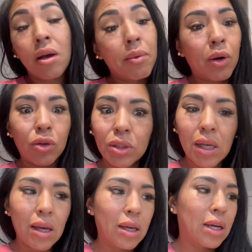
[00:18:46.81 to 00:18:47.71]
Pero no
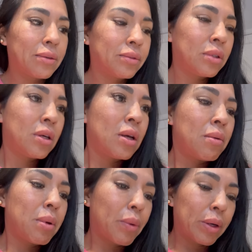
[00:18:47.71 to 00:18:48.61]
sé ya
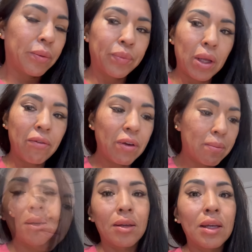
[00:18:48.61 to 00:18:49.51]
Pero bueno, en fin.